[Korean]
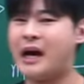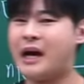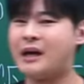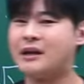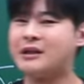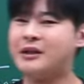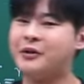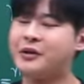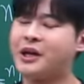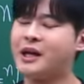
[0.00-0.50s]

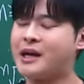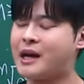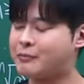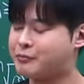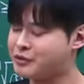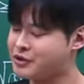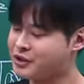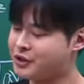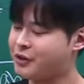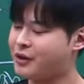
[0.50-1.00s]
아 그렇게
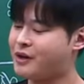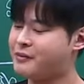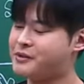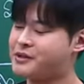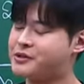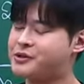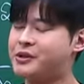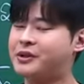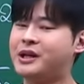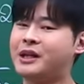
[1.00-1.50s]

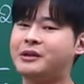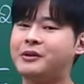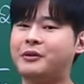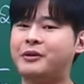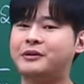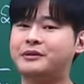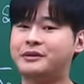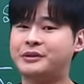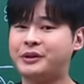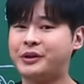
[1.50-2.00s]
약분시켜가면서 처리하는
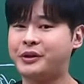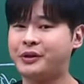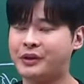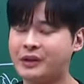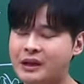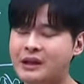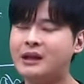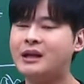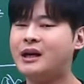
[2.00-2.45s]
거였어.